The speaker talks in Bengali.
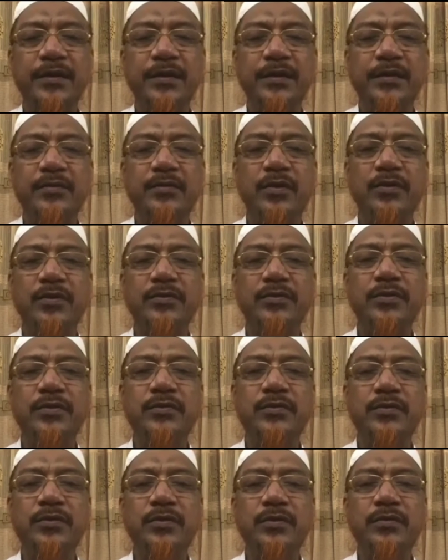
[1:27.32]
তো অন্তত
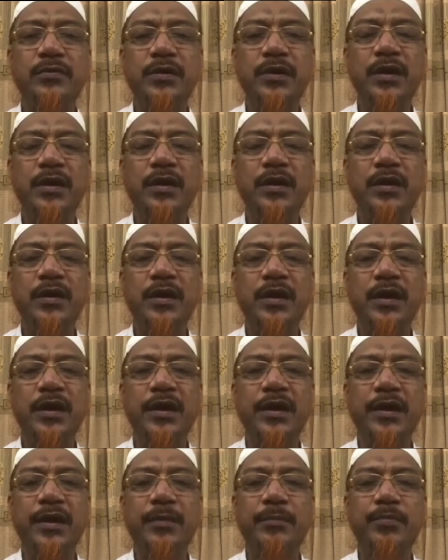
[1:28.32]

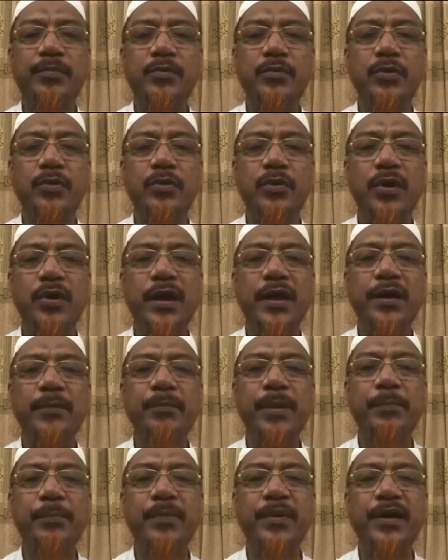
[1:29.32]
খোলার
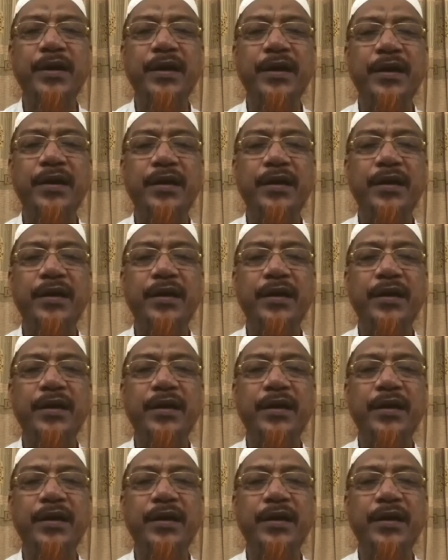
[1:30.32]
ব্যাপারে